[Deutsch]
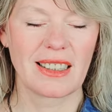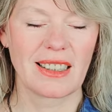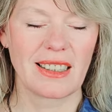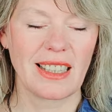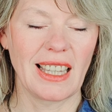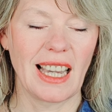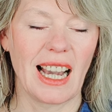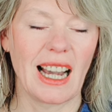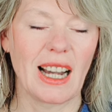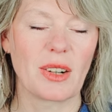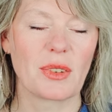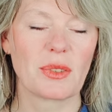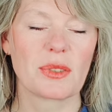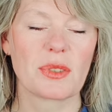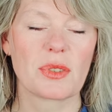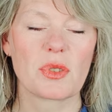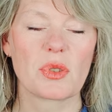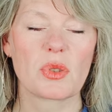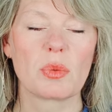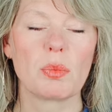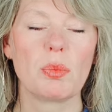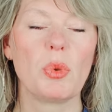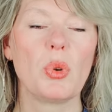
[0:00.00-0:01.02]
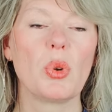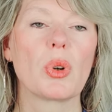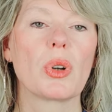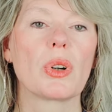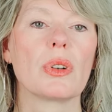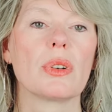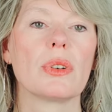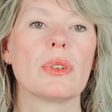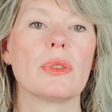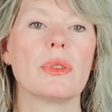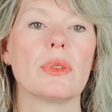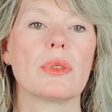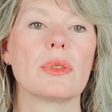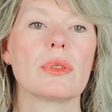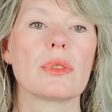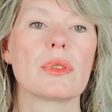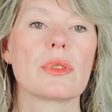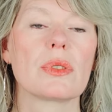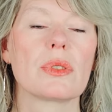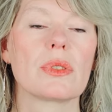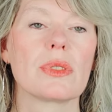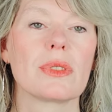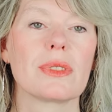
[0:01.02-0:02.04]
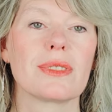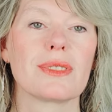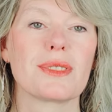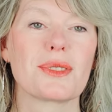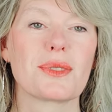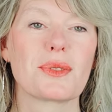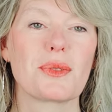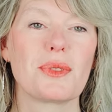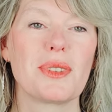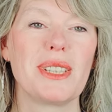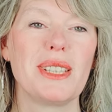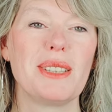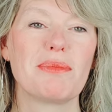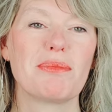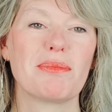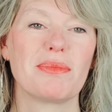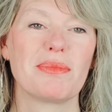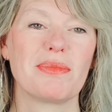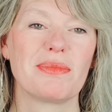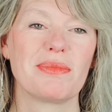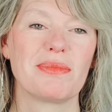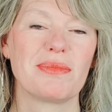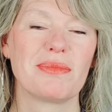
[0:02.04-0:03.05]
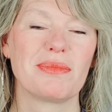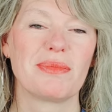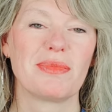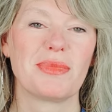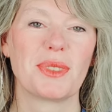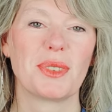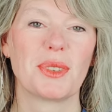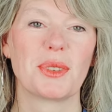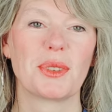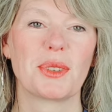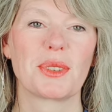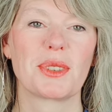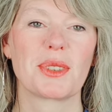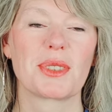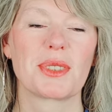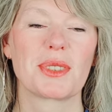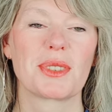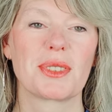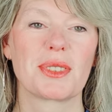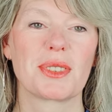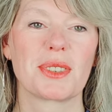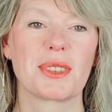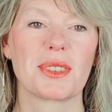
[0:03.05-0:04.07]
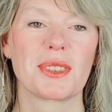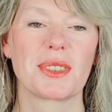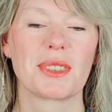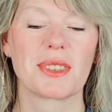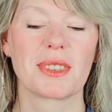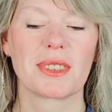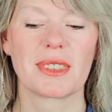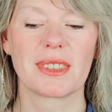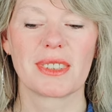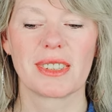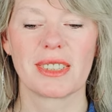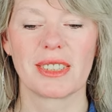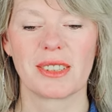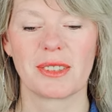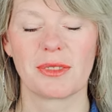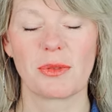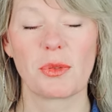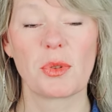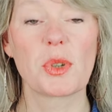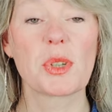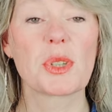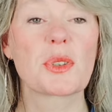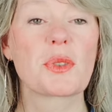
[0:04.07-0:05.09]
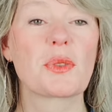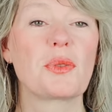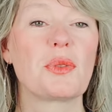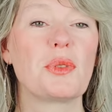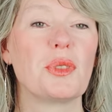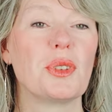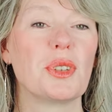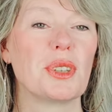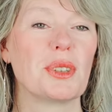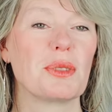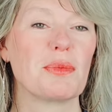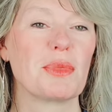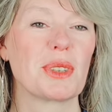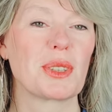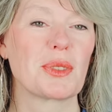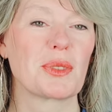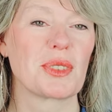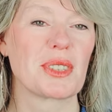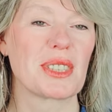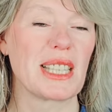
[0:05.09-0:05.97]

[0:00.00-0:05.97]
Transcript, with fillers: ja, uns zu mögen, uns zu lieben, uns äh, wohlzufühlen mit uns